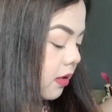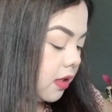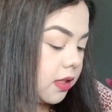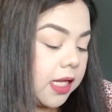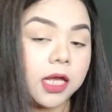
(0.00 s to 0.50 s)

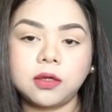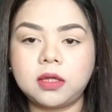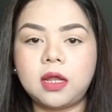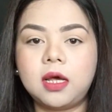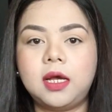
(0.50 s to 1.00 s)
Sis, thank you
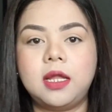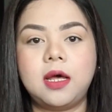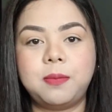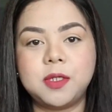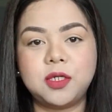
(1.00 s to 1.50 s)
talaga.
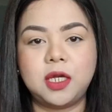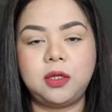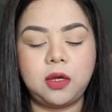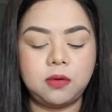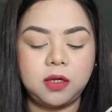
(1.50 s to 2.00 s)
Na-appreciate
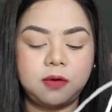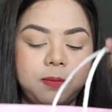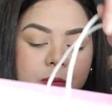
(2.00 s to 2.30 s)
ko yung gift